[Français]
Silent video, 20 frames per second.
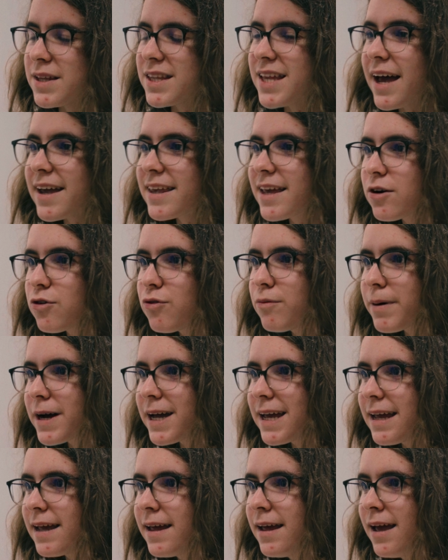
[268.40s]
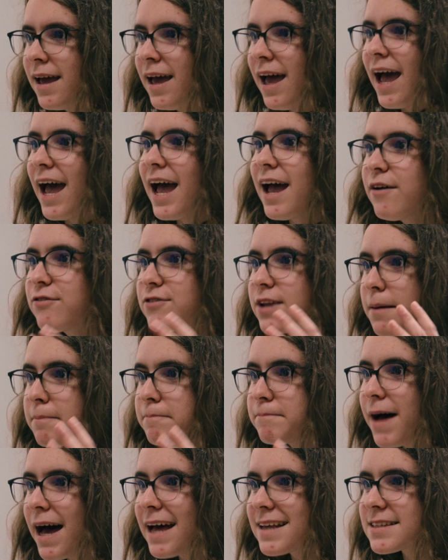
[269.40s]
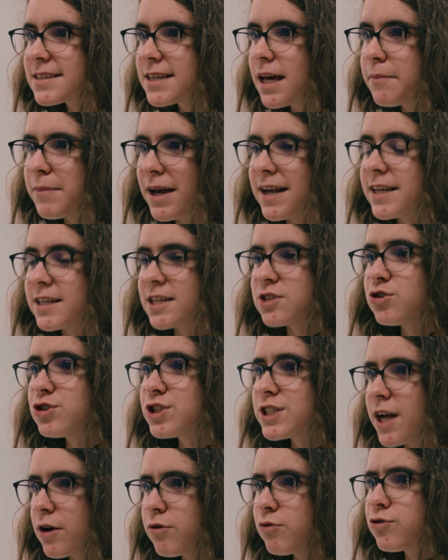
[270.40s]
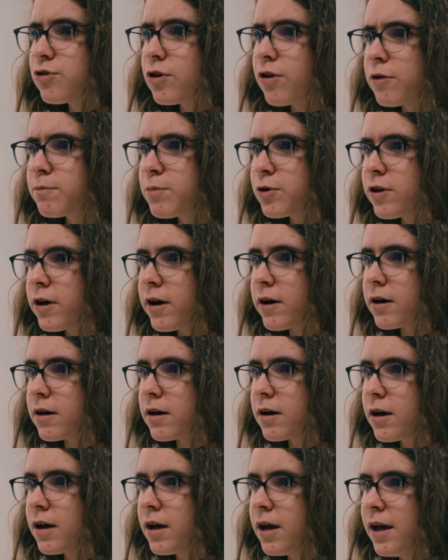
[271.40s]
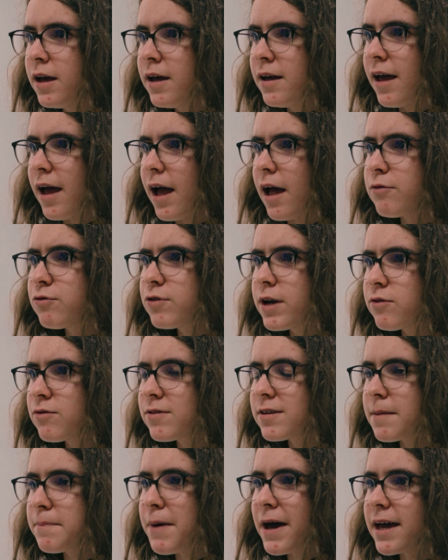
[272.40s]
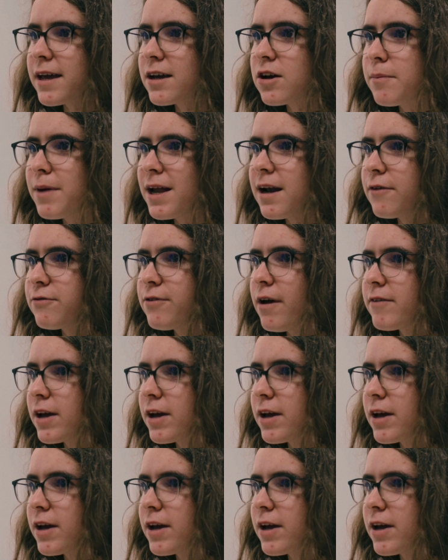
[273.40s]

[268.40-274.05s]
Mais t'as rien compris Eve n'aime pas Sam, elle était juste jalouse de notre bonheur. Elle voulait nous séparer comme elle l'a fait